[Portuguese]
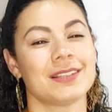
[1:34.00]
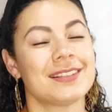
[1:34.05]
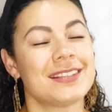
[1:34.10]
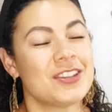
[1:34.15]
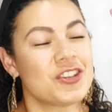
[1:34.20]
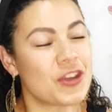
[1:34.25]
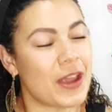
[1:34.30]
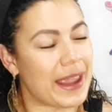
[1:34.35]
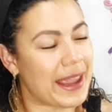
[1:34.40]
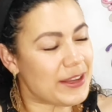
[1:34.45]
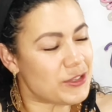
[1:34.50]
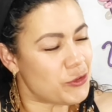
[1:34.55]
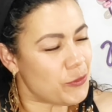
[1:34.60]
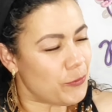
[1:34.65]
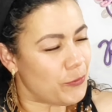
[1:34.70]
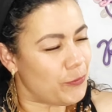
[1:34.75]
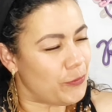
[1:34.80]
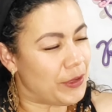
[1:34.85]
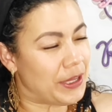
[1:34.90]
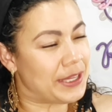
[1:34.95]
se já é
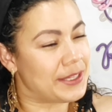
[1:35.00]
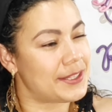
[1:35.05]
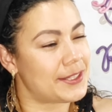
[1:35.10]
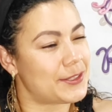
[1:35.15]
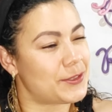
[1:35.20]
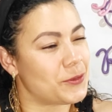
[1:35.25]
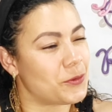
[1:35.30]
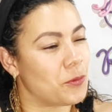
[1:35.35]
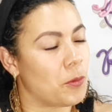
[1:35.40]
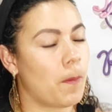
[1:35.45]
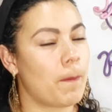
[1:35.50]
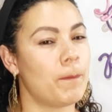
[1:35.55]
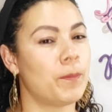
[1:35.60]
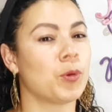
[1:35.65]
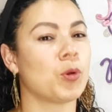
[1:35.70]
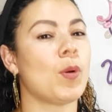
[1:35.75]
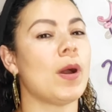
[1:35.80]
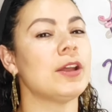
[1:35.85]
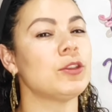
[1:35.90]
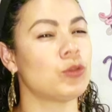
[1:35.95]
difícil para
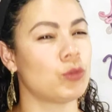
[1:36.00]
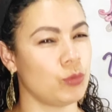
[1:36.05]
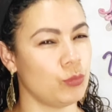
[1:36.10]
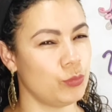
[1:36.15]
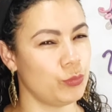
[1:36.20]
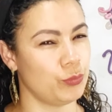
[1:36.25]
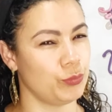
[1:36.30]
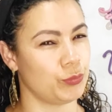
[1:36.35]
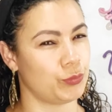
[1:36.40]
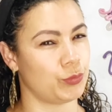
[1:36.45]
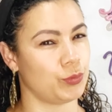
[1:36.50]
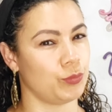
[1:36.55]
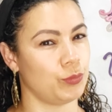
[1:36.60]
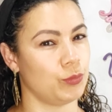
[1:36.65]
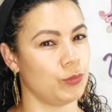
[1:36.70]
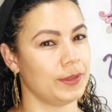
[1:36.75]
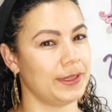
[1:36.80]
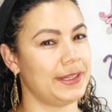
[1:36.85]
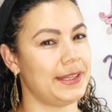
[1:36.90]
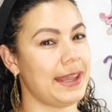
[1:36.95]
o
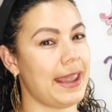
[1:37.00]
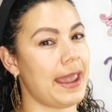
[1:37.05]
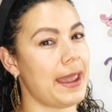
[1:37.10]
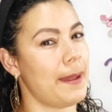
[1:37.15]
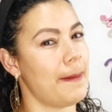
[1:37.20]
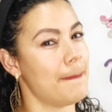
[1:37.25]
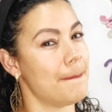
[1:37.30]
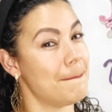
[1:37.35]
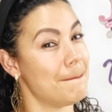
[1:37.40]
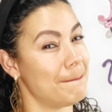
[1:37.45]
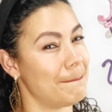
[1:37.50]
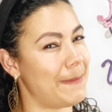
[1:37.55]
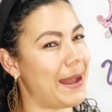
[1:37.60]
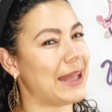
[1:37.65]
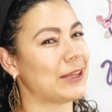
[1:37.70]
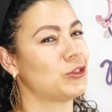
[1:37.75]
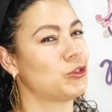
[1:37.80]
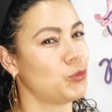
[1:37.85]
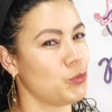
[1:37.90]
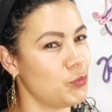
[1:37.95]
adulto que é
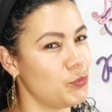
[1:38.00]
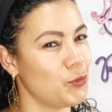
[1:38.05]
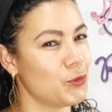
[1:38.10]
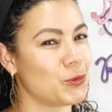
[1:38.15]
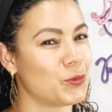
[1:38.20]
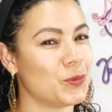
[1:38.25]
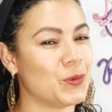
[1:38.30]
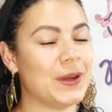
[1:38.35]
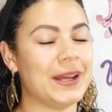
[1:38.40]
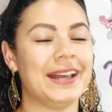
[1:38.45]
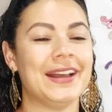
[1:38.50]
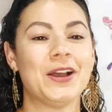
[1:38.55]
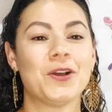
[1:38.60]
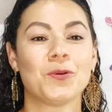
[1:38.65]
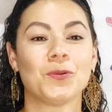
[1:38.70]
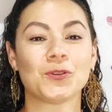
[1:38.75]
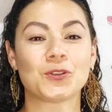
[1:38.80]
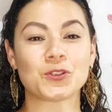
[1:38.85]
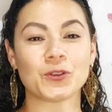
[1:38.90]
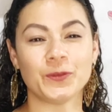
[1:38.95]
maduro
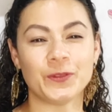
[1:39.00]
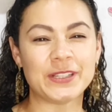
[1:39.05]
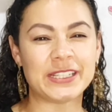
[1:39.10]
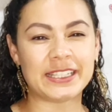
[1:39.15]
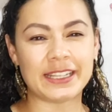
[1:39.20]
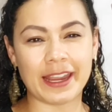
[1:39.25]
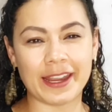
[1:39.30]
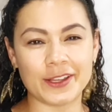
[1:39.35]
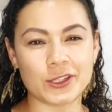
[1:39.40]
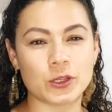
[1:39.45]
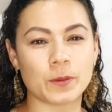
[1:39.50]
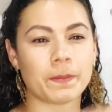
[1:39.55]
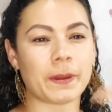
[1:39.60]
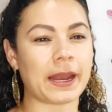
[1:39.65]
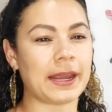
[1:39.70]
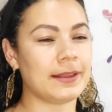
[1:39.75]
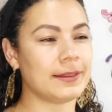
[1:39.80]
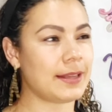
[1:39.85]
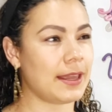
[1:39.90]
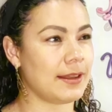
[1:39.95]
o suficiente para
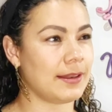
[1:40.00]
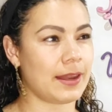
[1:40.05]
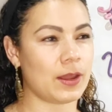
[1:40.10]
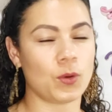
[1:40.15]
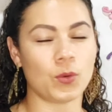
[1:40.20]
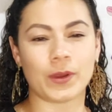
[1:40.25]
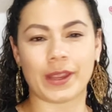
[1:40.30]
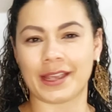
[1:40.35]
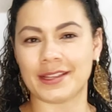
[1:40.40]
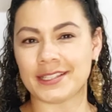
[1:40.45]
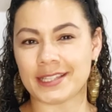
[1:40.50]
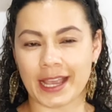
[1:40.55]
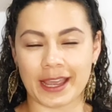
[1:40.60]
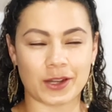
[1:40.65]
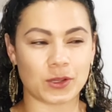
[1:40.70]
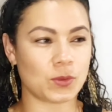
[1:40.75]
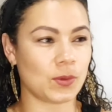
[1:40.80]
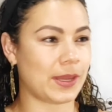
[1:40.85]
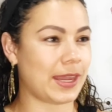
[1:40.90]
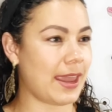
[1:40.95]
entender o que é
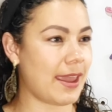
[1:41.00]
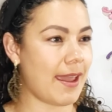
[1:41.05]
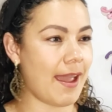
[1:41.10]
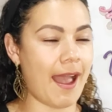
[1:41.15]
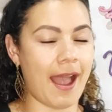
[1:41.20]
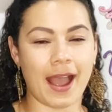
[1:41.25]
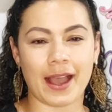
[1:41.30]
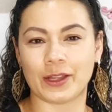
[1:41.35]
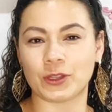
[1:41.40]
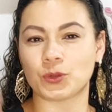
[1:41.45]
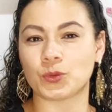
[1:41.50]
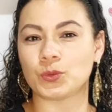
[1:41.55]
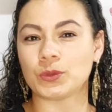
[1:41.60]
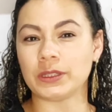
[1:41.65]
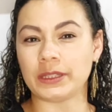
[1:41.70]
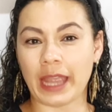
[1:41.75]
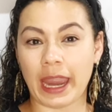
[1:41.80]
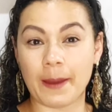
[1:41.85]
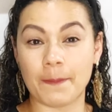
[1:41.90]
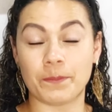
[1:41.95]
certo, o que é errado, o
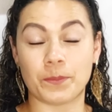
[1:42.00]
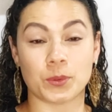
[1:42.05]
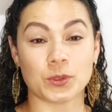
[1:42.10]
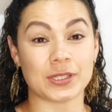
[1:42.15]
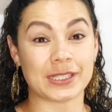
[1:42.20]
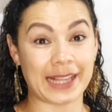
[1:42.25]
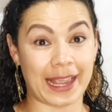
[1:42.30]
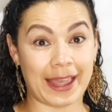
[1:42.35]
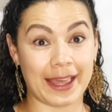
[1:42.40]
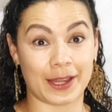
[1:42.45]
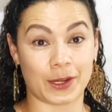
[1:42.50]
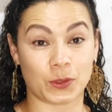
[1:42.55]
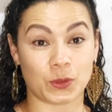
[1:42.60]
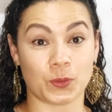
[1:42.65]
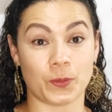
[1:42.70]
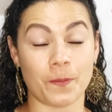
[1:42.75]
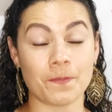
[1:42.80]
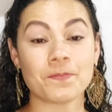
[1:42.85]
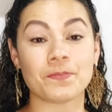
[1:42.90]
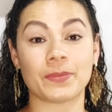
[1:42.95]
tempo
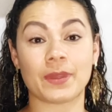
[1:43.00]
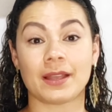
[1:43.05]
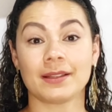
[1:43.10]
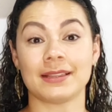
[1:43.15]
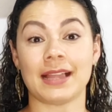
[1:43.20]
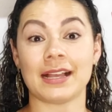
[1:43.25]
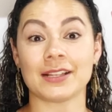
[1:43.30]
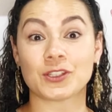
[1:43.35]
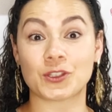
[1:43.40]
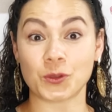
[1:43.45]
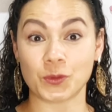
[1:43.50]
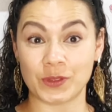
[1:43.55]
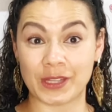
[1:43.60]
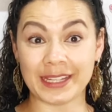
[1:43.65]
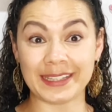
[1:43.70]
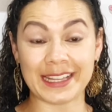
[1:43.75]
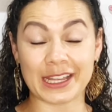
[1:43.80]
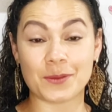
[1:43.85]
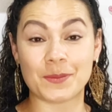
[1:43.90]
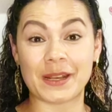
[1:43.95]
certo das
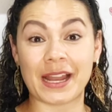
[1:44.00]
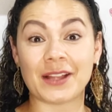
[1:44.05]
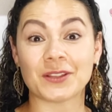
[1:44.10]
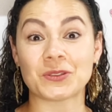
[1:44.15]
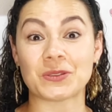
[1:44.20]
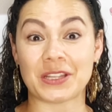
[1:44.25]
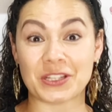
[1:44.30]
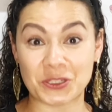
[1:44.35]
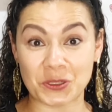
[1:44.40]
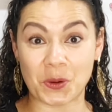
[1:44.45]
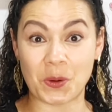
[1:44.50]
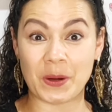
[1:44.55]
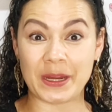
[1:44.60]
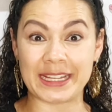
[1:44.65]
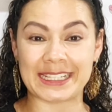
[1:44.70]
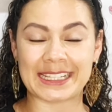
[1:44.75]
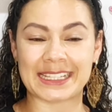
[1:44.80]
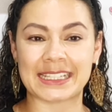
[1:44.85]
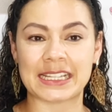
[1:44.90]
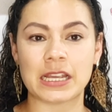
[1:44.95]
determinado das
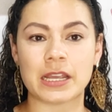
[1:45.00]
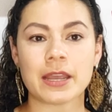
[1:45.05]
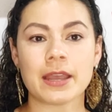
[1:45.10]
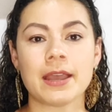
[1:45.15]
coisas,